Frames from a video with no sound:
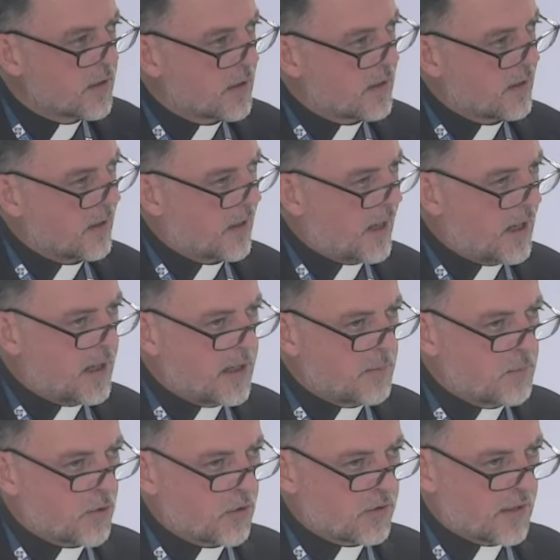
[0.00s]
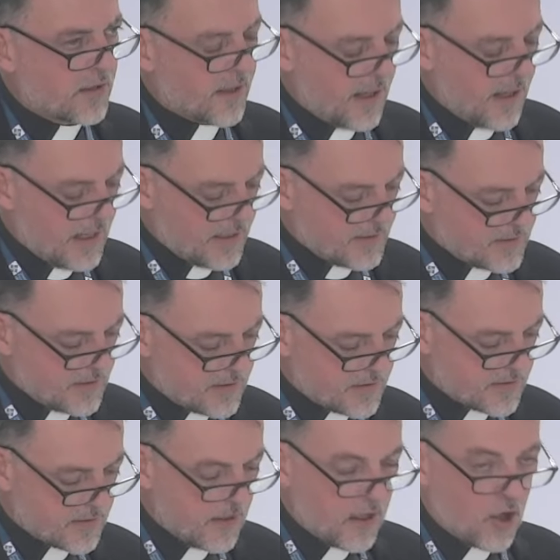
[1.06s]
eh, el libro del
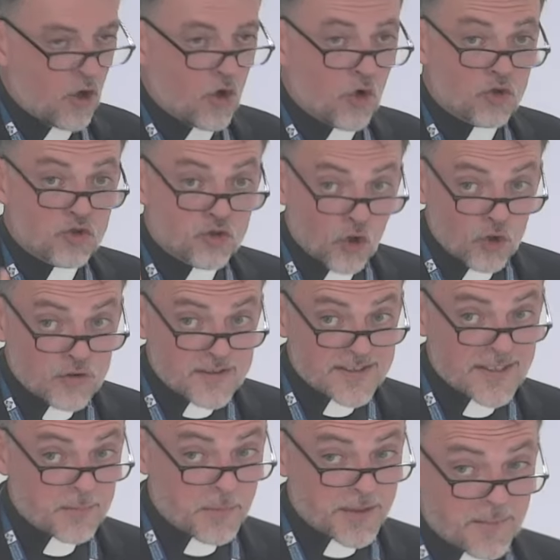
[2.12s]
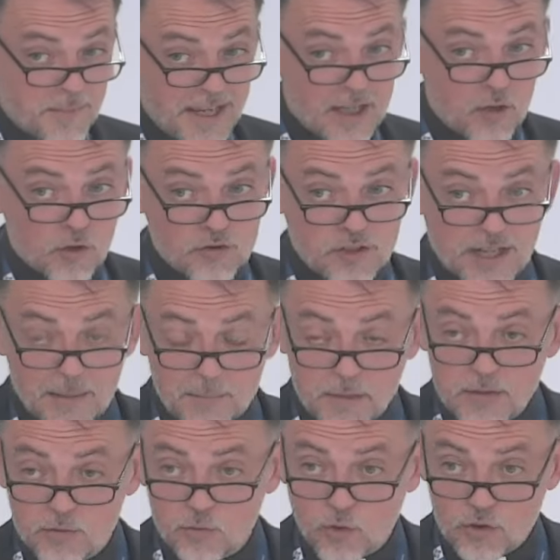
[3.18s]
Génesis, los once primeros
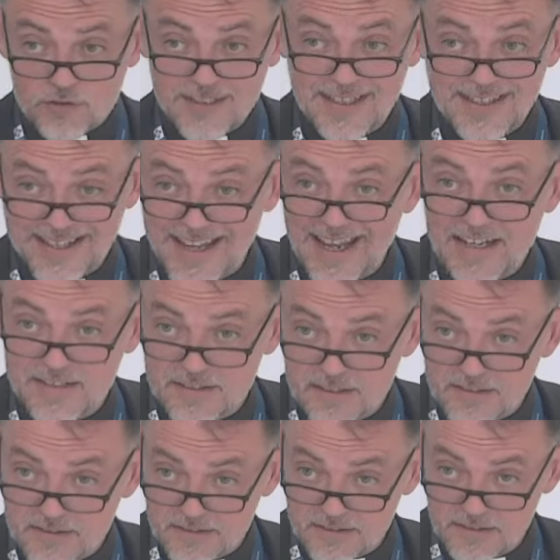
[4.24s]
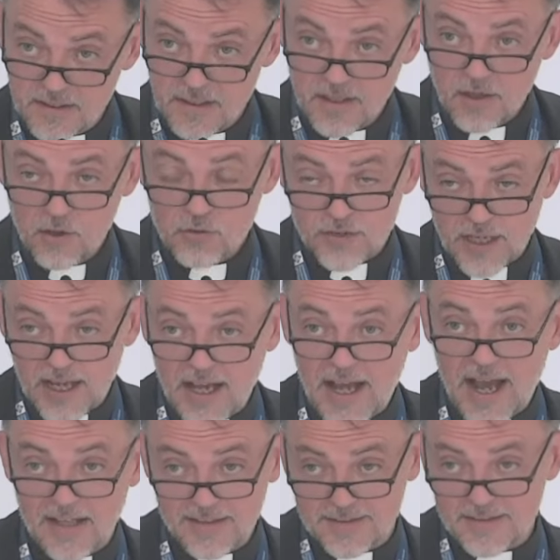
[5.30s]
capítulos del Génesis, o
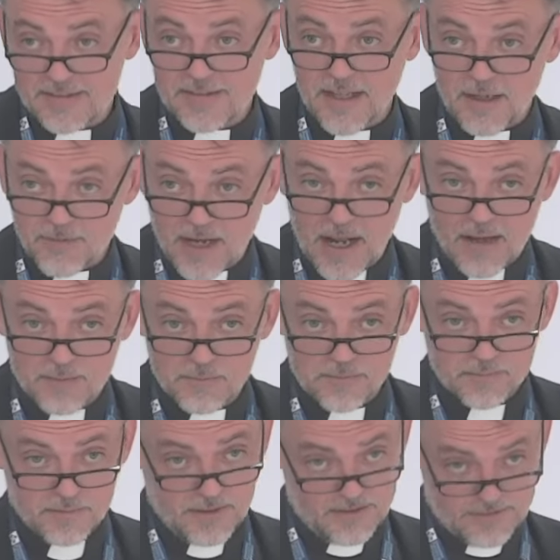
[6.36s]
sea, antes de Abraham, que es